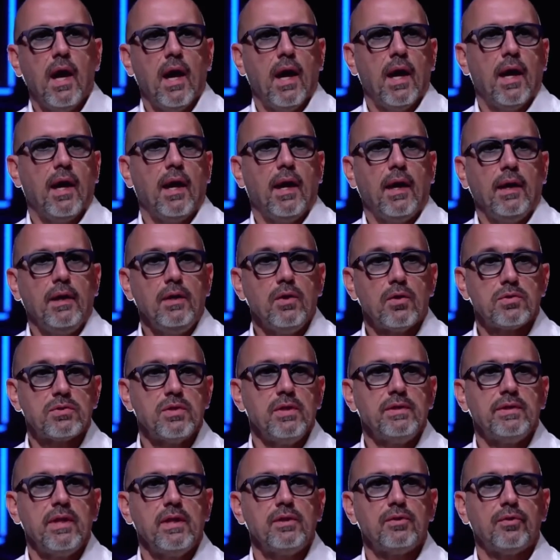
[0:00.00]
eh, il nostro
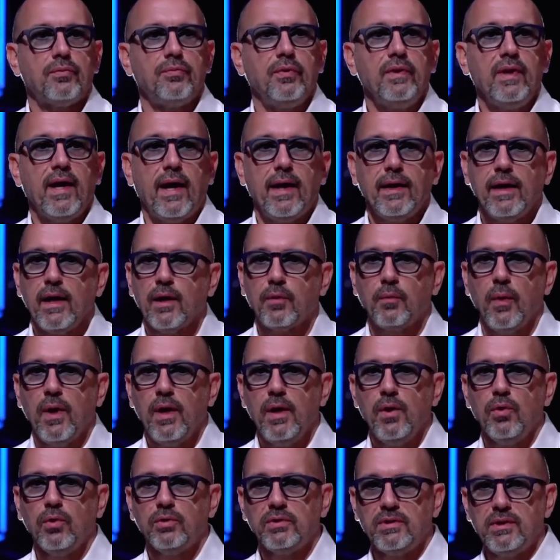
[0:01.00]
intento finale è
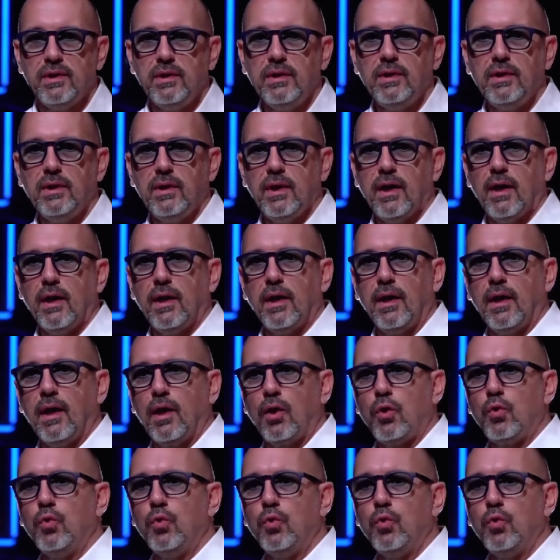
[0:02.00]
quello di eh,